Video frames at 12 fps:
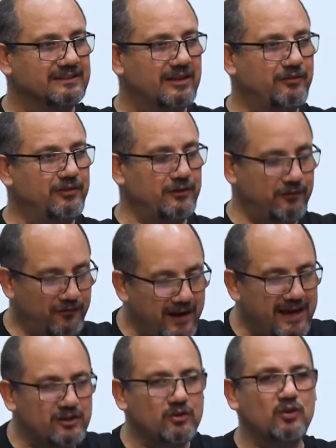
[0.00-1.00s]

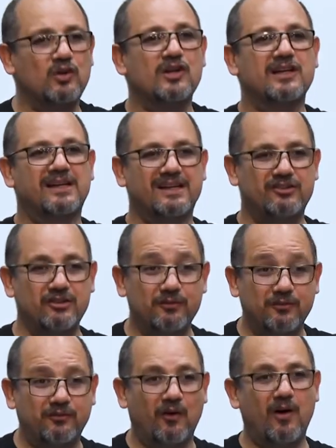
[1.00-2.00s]
vivendo de
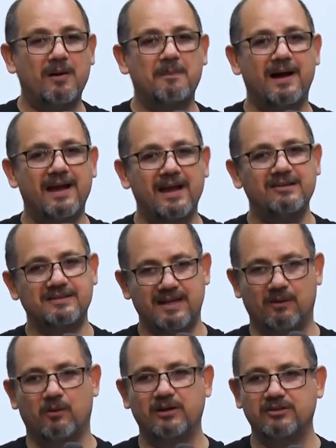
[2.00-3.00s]
forma
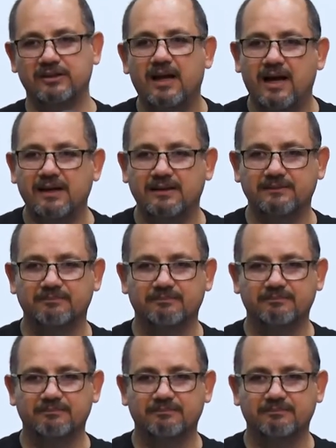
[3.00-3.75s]
extraordinária.